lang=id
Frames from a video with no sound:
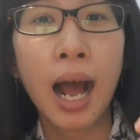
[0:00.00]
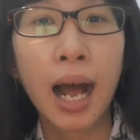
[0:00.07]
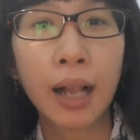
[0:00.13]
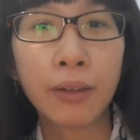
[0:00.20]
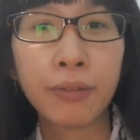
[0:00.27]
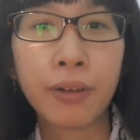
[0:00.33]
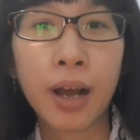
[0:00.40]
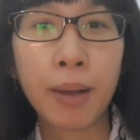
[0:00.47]

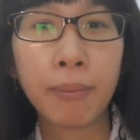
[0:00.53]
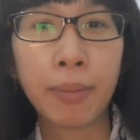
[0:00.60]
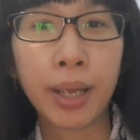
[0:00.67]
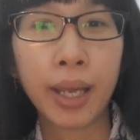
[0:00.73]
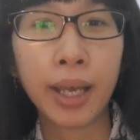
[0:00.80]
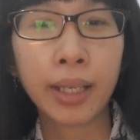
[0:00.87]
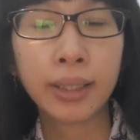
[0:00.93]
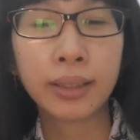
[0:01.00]

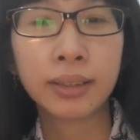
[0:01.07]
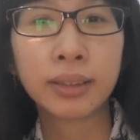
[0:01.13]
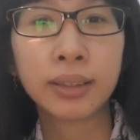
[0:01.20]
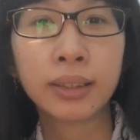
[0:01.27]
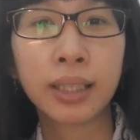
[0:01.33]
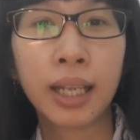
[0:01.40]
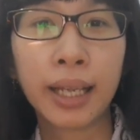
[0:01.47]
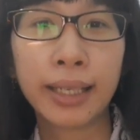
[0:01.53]
alfabet
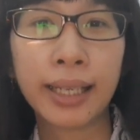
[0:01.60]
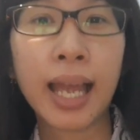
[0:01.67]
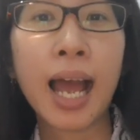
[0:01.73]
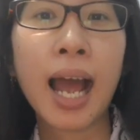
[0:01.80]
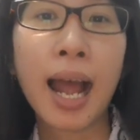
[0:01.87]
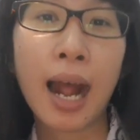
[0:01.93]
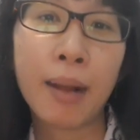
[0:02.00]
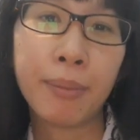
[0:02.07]

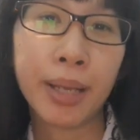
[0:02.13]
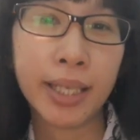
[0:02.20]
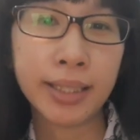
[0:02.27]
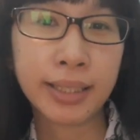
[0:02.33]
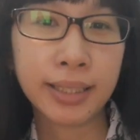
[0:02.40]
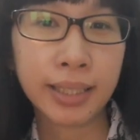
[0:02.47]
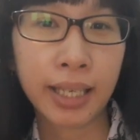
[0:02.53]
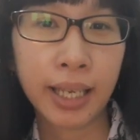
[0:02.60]
ya
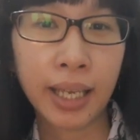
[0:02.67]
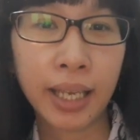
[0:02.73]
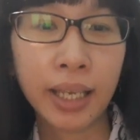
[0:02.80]
ABC